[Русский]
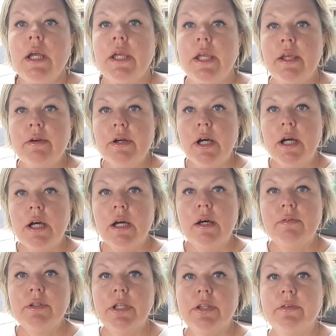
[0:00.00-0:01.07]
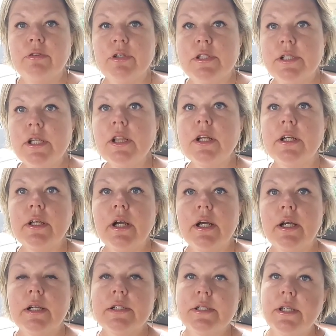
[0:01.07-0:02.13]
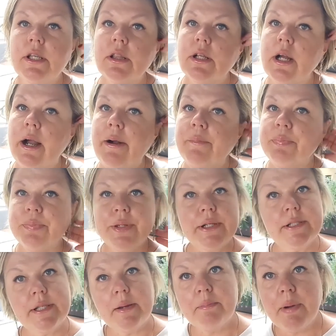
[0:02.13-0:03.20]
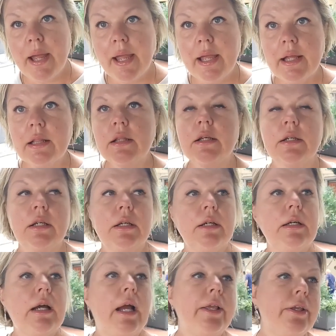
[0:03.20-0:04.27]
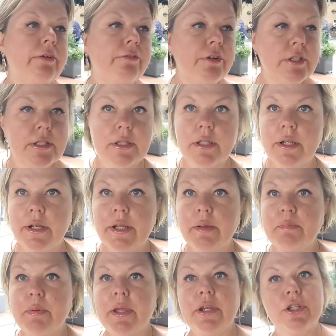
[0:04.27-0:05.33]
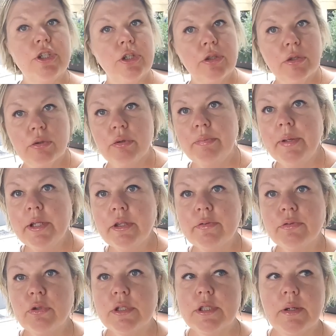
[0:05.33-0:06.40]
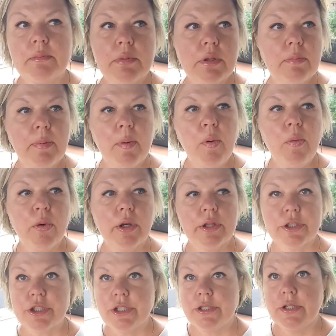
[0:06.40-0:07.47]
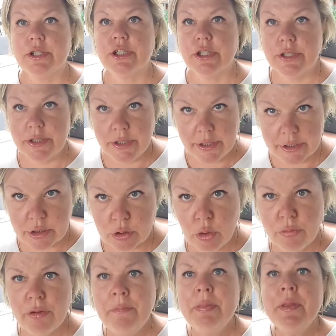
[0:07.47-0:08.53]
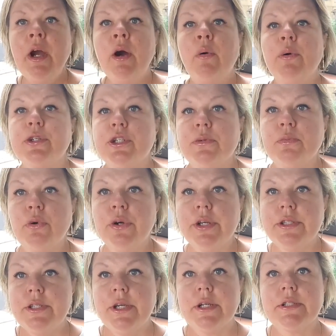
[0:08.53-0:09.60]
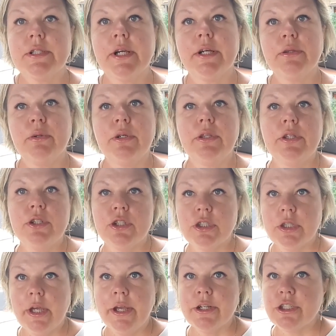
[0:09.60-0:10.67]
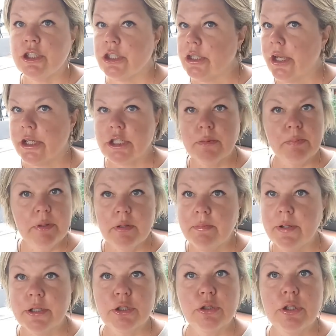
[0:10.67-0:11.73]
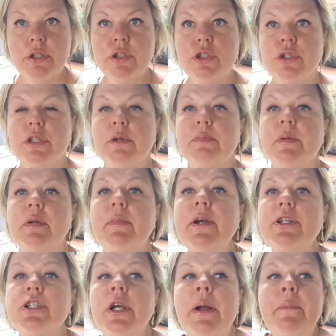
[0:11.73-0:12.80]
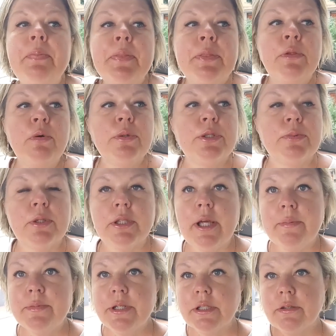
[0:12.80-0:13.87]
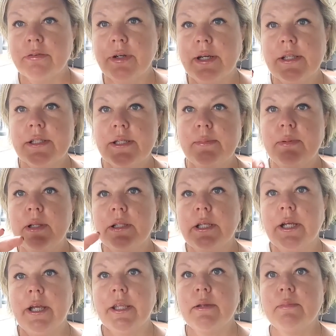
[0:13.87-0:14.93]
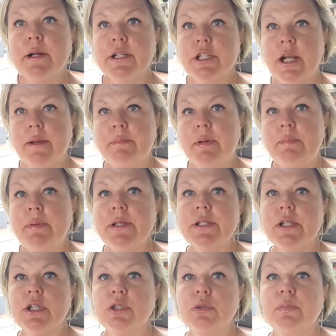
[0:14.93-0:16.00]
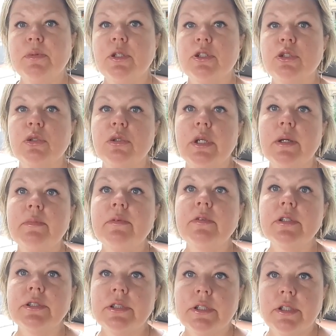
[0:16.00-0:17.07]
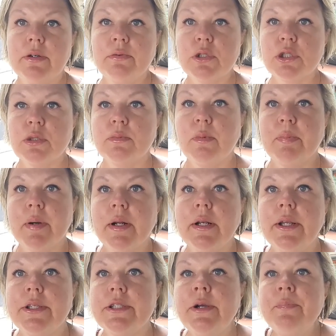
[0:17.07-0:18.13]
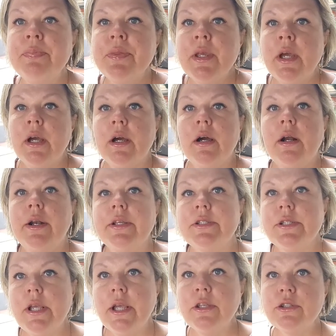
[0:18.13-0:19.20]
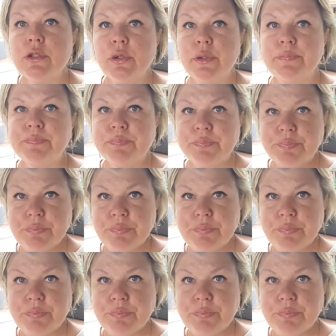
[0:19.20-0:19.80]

И а, вот эта вот ссылка, ссылка с email, э, они выслали перечень документов, то есть там было, по-моему, около шести, шести листов, очень много текста, который ты читаешь, читаешь и понимаешь, что ты ничего не понимаешь. Но, в общем-то, там где-то в конце была такая небольшая приписка, что, что требовалось для того, чтобы продлить э, лицензию.